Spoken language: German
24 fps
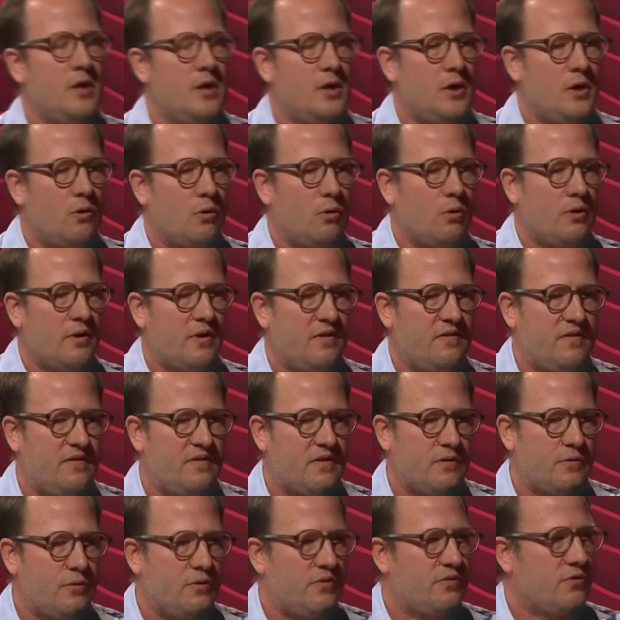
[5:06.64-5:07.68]
Und es ist
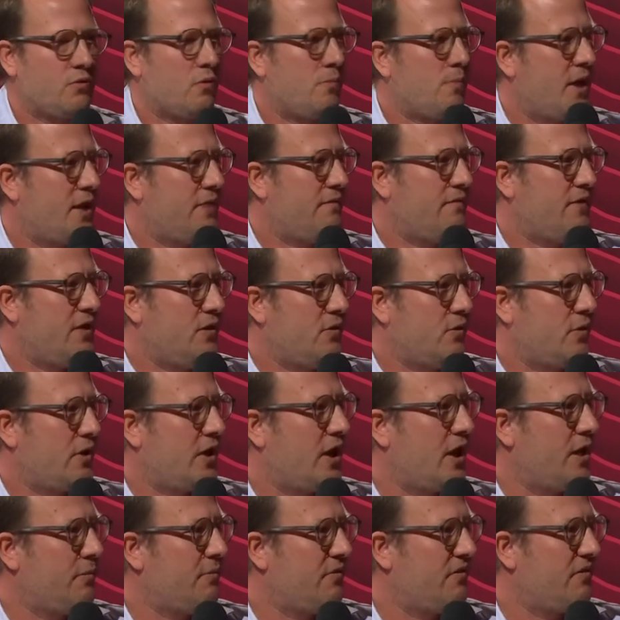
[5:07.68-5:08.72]
natürlich so, bei
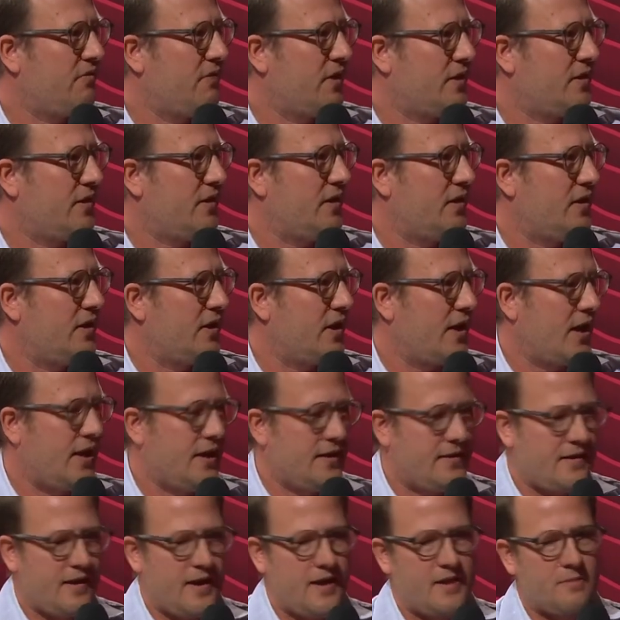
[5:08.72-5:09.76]
Videogames wird die
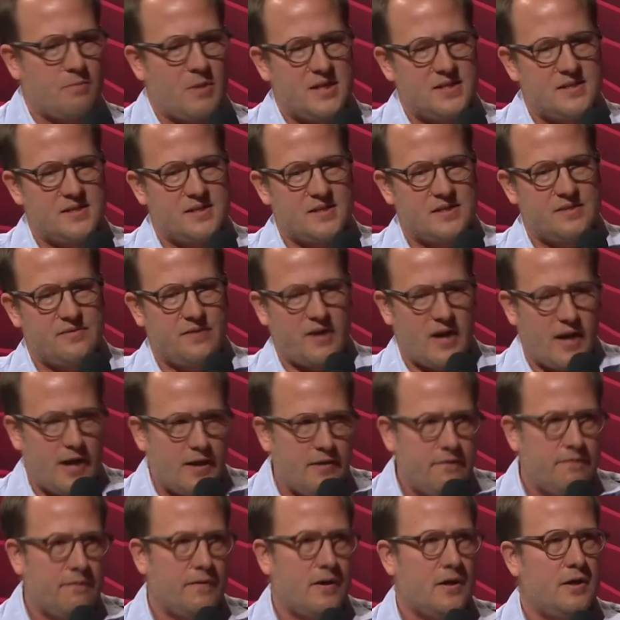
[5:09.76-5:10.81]
Realität meistens
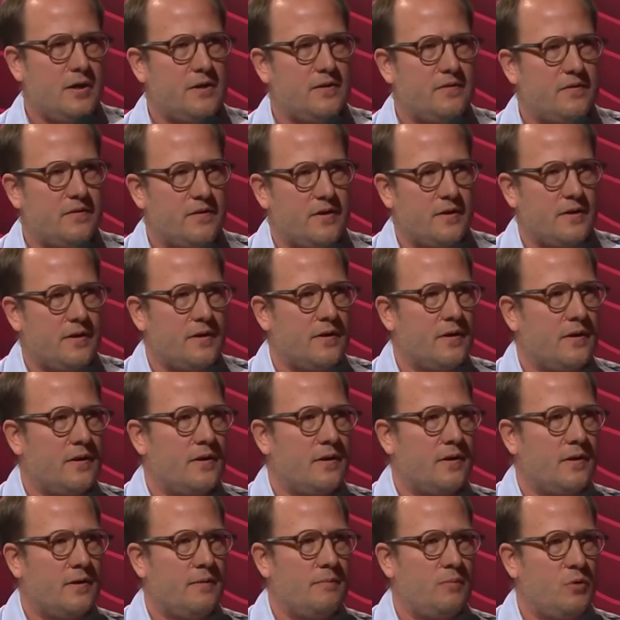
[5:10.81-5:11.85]
vereinfacht
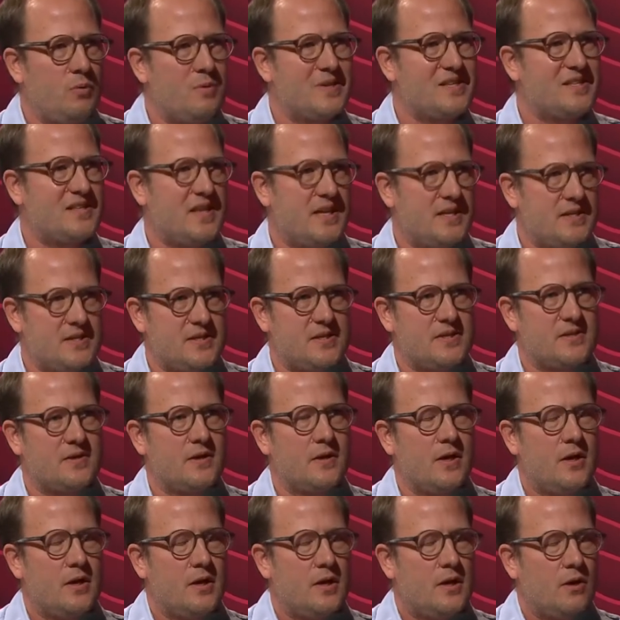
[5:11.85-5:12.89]
äh, übersetzt.
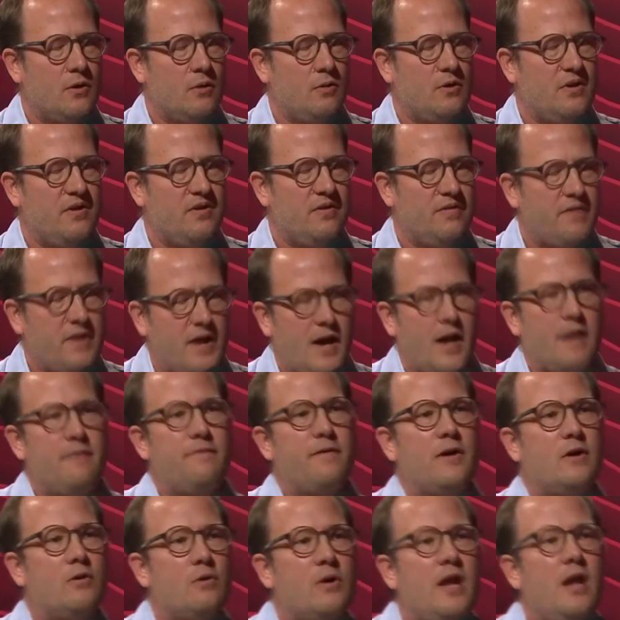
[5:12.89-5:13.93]
Und diese
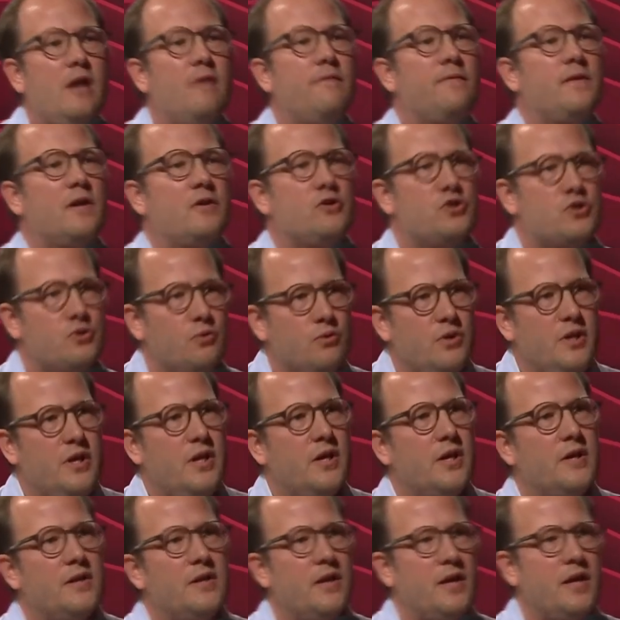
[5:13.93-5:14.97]
Vereinfachung hilft dann
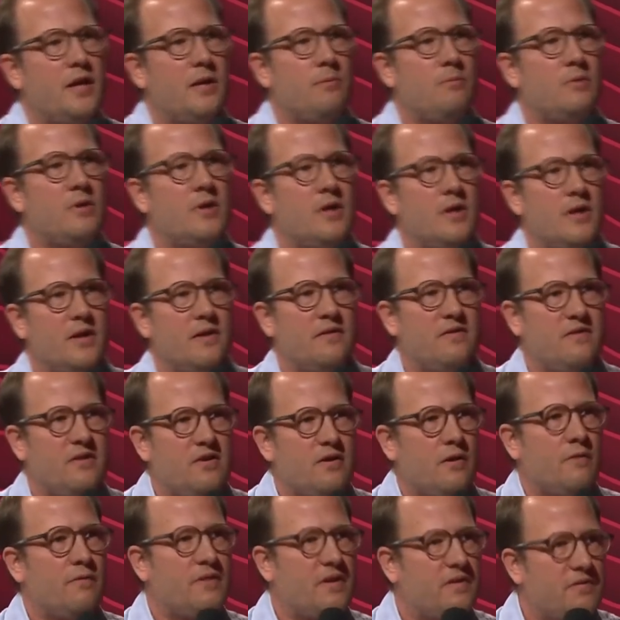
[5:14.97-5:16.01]
Studierenden eben, äh,
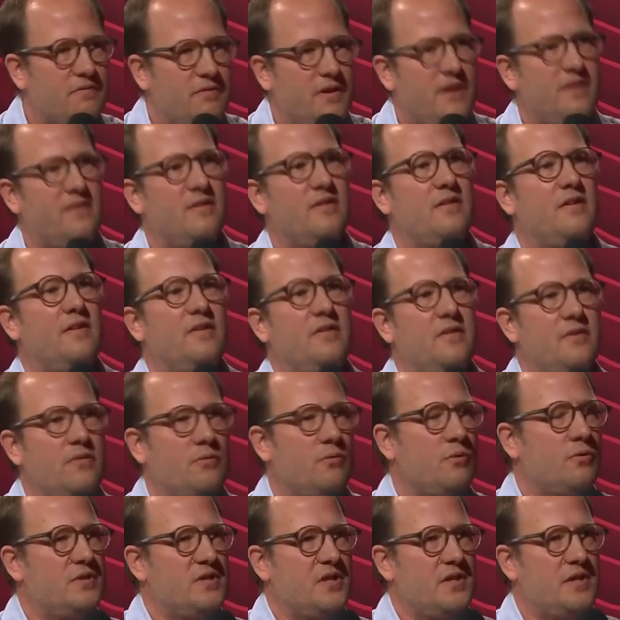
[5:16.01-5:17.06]
sich auf das Wesentliche
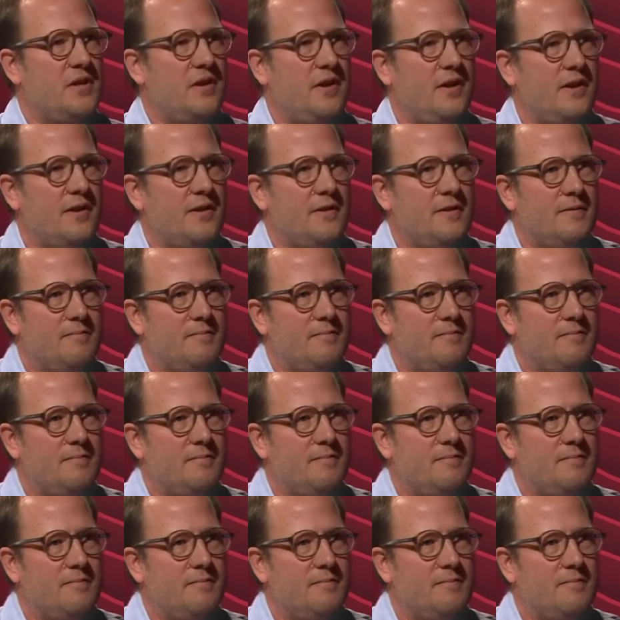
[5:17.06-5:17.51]
zu konzentrieren.